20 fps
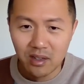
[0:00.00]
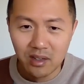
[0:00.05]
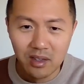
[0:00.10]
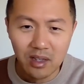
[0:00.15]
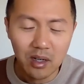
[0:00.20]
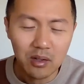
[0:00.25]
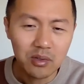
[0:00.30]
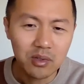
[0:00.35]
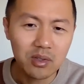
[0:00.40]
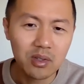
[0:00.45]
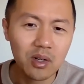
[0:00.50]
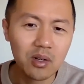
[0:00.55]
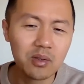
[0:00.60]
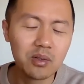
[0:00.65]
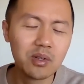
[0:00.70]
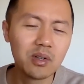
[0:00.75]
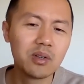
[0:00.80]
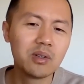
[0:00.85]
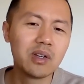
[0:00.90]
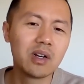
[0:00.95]
到时
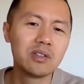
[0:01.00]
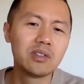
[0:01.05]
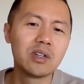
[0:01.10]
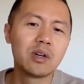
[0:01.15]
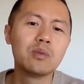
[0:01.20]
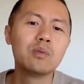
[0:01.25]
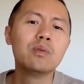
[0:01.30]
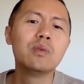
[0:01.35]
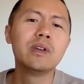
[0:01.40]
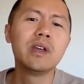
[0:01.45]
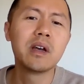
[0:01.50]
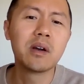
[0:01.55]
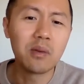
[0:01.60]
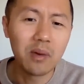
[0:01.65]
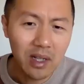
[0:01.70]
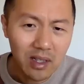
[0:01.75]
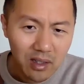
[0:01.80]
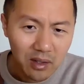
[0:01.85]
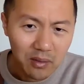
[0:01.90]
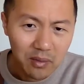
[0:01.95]
候又要交物业
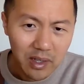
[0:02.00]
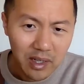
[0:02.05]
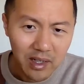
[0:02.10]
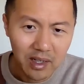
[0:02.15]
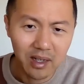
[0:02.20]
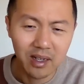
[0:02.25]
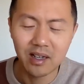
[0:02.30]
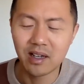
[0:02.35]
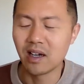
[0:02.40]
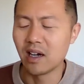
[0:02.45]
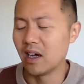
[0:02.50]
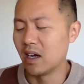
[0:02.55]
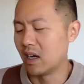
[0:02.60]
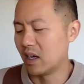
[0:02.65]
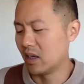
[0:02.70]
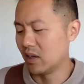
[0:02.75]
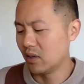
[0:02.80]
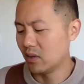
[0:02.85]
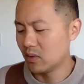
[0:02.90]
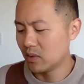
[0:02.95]
管理费
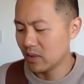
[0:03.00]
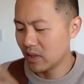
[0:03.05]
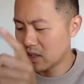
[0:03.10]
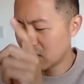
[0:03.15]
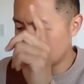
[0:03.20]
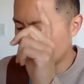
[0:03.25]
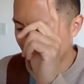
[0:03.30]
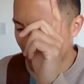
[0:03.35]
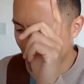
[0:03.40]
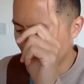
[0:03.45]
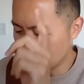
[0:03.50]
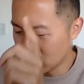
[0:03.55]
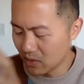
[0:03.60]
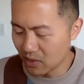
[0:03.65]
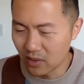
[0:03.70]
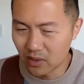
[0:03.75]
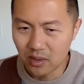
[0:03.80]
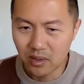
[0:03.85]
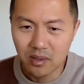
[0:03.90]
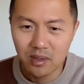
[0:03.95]
啊，又要
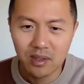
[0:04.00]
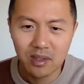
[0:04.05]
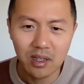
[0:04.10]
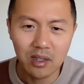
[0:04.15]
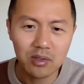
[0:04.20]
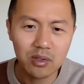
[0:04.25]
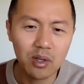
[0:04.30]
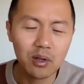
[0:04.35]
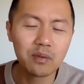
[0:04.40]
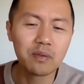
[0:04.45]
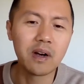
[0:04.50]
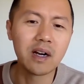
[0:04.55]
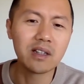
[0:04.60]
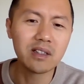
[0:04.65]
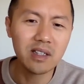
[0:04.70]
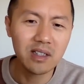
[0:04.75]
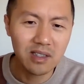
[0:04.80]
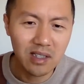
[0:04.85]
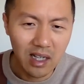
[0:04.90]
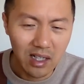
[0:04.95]
到时候房
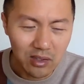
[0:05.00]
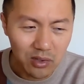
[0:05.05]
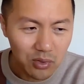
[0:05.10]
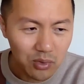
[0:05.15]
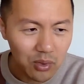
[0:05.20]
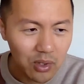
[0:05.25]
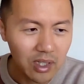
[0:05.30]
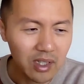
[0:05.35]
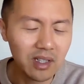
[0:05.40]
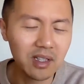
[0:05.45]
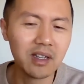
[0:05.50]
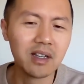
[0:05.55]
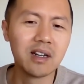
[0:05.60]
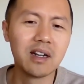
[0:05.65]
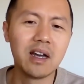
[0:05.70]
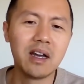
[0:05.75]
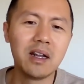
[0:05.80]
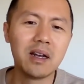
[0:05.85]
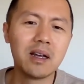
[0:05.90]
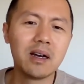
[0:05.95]
地产税也
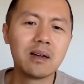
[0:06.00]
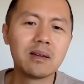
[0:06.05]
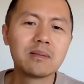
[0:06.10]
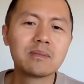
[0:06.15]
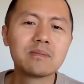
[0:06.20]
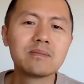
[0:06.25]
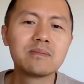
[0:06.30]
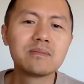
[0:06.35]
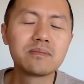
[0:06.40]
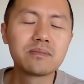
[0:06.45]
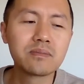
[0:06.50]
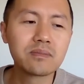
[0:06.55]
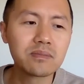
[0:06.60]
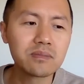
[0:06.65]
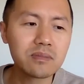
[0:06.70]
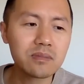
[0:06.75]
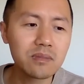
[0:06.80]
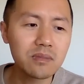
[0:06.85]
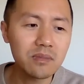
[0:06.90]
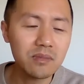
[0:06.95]
来了，
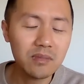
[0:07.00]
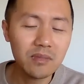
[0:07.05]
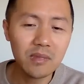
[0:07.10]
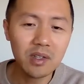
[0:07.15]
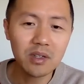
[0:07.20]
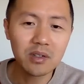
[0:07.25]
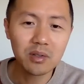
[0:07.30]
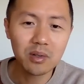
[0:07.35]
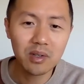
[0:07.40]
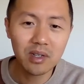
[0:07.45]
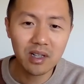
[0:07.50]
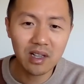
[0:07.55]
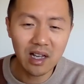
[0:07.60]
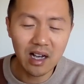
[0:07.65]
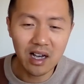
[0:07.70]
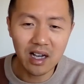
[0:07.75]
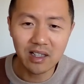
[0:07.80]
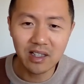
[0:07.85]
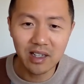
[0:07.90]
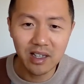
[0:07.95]
所以
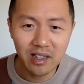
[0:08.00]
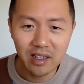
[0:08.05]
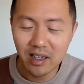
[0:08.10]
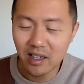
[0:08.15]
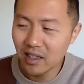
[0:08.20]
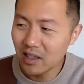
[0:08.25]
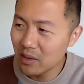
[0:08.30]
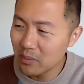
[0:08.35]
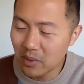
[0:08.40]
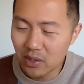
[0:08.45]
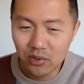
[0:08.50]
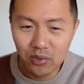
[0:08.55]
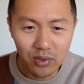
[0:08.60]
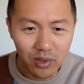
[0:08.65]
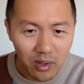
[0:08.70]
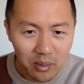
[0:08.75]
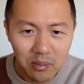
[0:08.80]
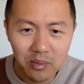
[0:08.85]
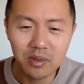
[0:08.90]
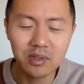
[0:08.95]
哪天给你们
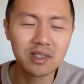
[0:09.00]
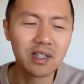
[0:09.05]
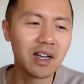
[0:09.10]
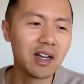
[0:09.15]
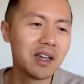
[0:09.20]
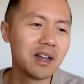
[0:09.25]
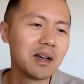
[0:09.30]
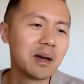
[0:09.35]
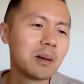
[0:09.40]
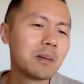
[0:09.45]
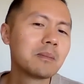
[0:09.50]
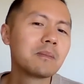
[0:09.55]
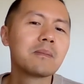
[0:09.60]
全部拆了，